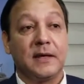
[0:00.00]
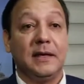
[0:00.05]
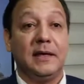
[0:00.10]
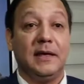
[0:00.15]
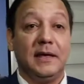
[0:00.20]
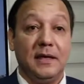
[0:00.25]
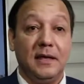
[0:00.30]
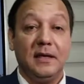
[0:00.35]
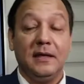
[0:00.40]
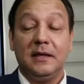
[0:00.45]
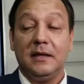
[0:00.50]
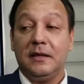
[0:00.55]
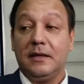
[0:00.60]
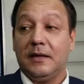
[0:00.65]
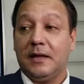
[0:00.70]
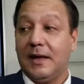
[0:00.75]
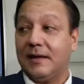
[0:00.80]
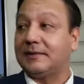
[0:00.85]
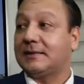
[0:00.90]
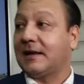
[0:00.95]
y
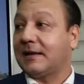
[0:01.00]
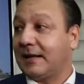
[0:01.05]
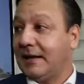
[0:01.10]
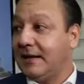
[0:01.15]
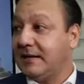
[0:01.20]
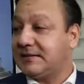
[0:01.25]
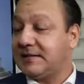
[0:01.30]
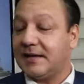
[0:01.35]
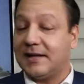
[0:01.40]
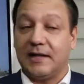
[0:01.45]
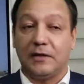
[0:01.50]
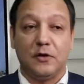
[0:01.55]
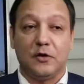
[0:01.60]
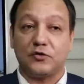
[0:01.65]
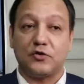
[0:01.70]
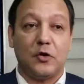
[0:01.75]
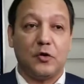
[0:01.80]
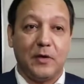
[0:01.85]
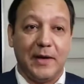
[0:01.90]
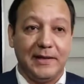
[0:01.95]
esta crisis que no
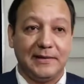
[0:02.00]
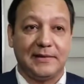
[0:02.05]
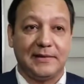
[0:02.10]
solo es